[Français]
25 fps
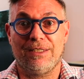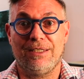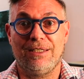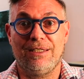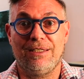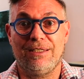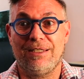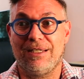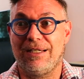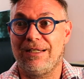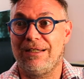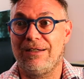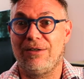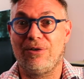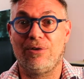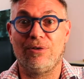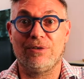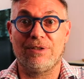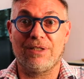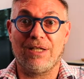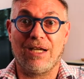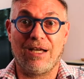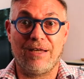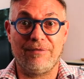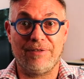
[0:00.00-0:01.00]
et il y a un
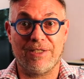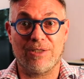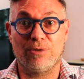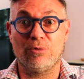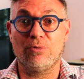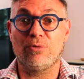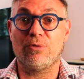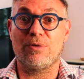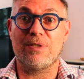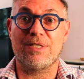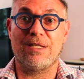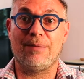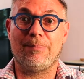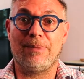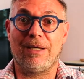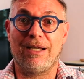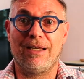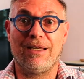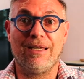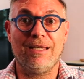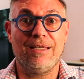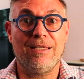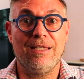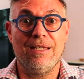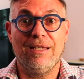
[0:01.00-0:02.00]
retard avec d'autres
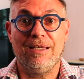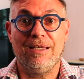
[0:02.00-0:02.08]
appareils